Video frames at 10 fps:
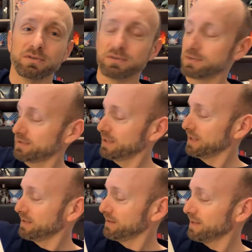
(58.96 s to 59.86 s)

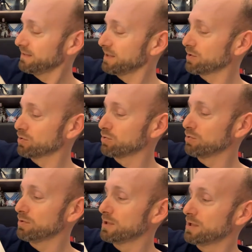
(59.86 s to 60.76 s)
c'est assez
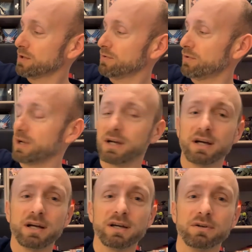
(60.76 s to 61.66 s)
cru,
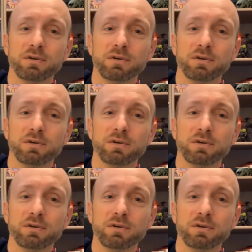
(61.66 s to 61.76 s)
voilà,